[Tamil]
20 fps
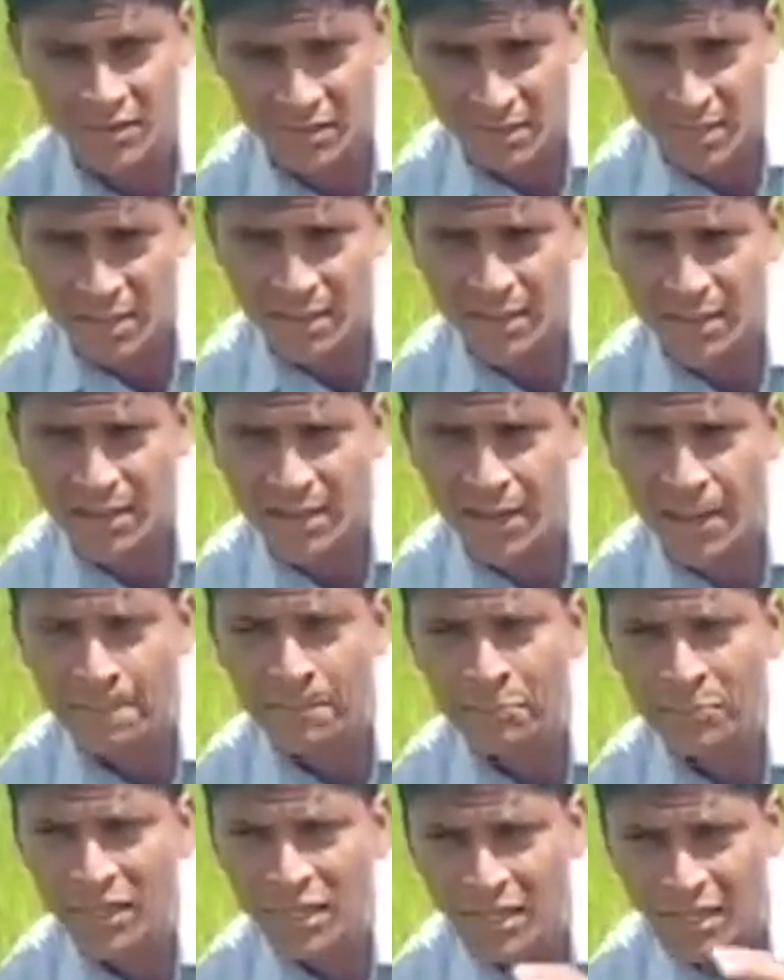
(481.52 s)
ஏற்படுவதை
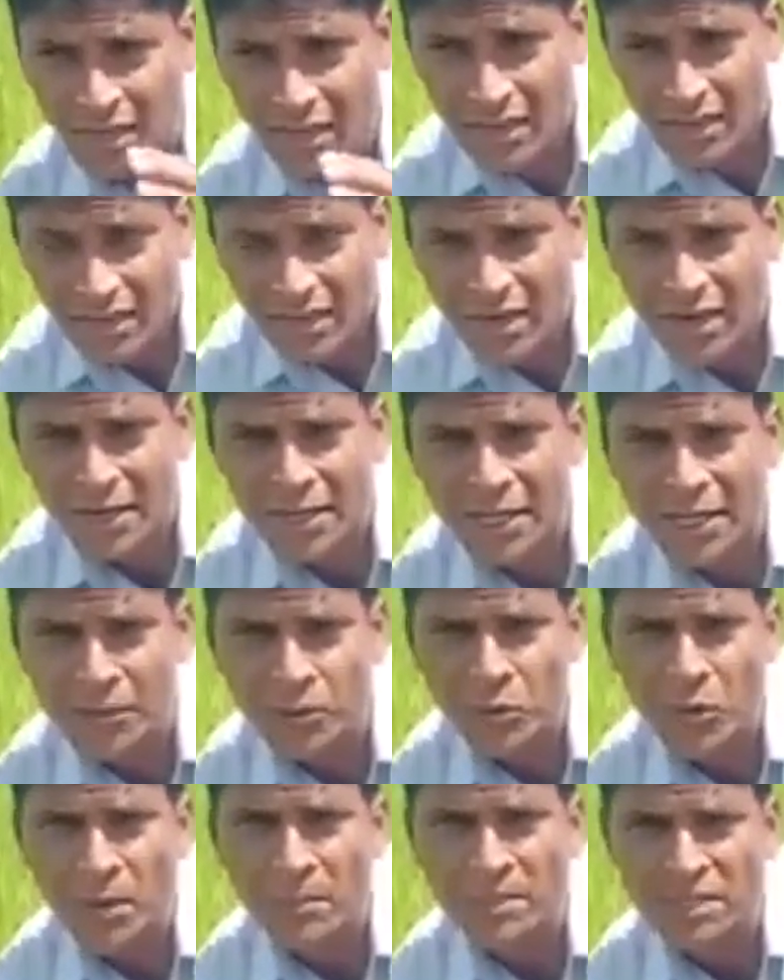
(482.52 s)
தடுத்து கொள்வோம்
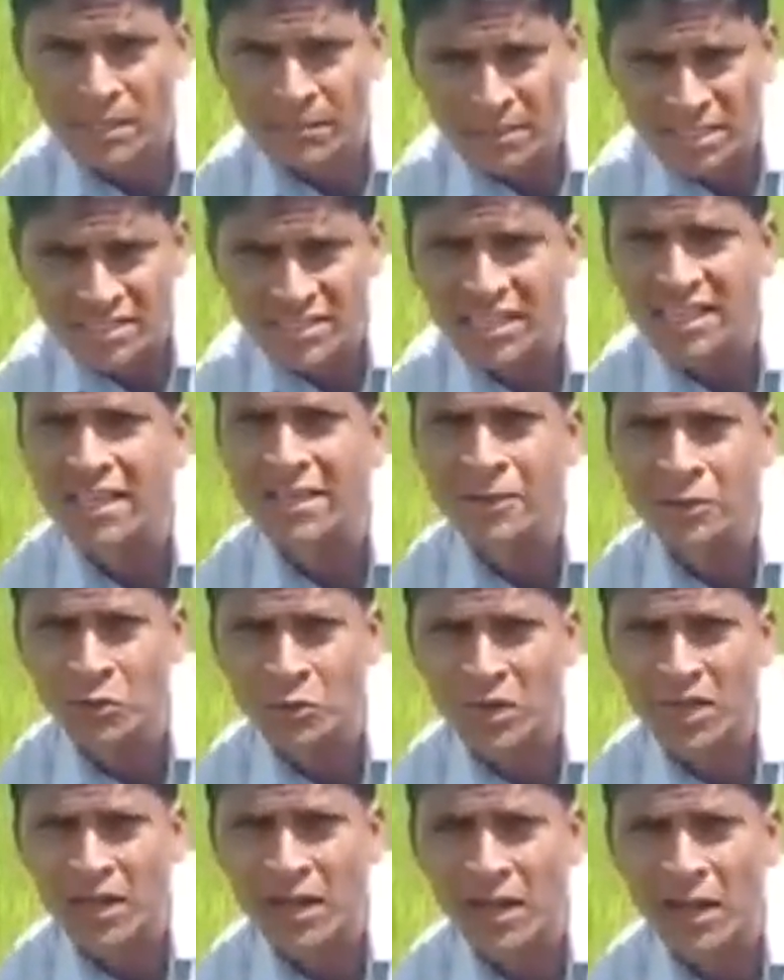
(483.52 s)
அதனால் எமது
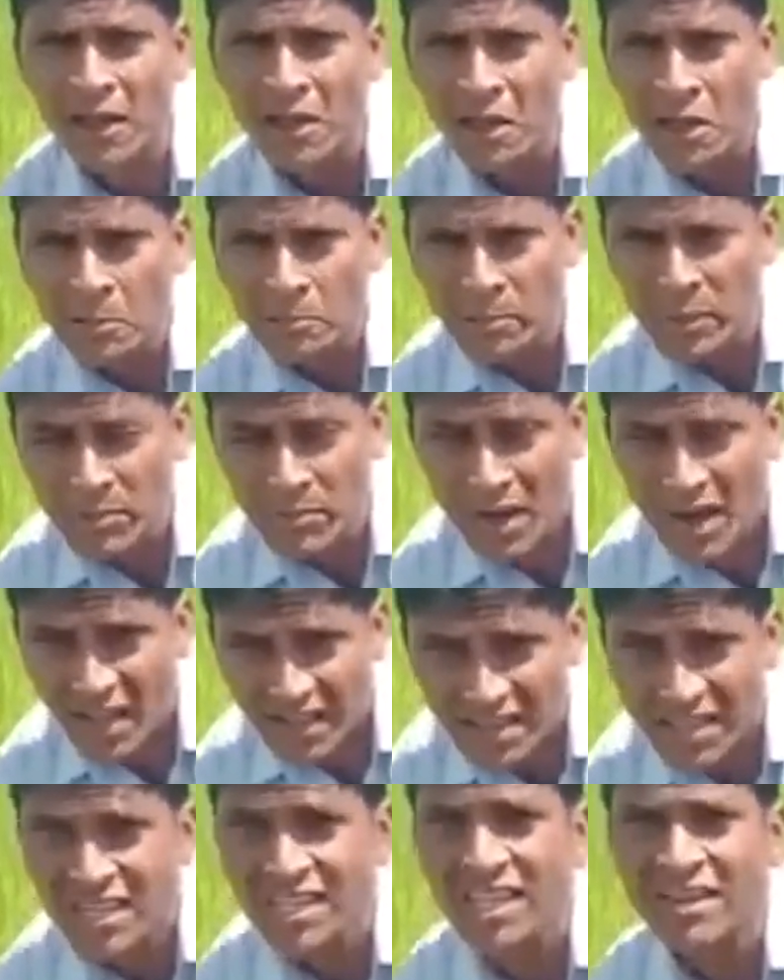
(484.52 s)
விவசாயிகள்
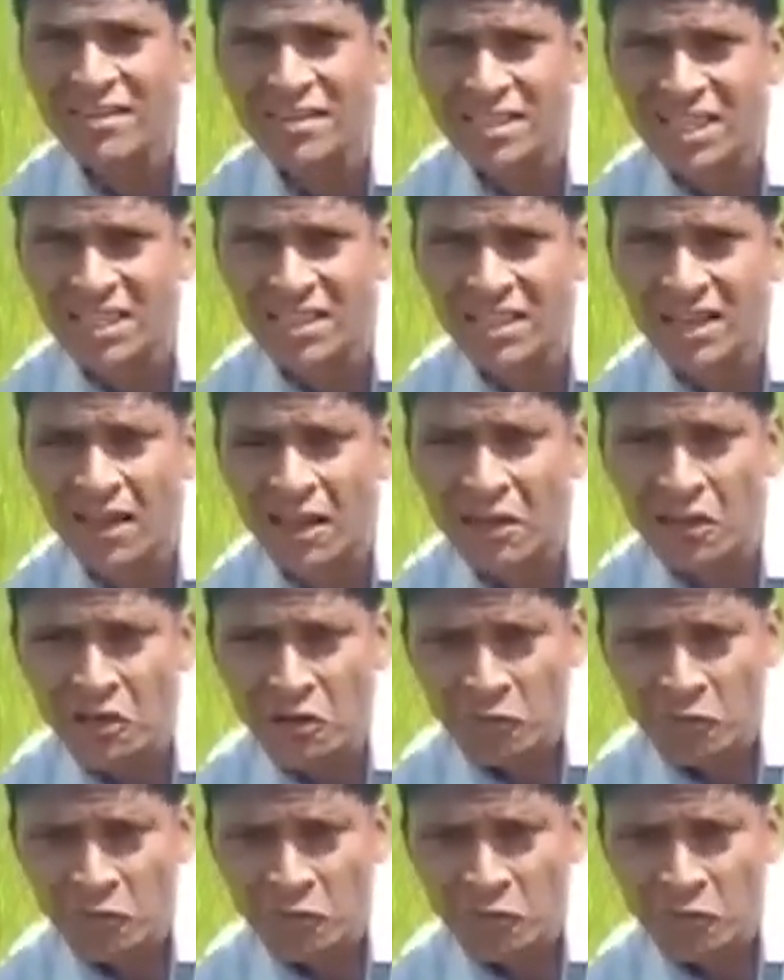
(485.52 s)
அனைவருக்கும் இது தொடர்பாக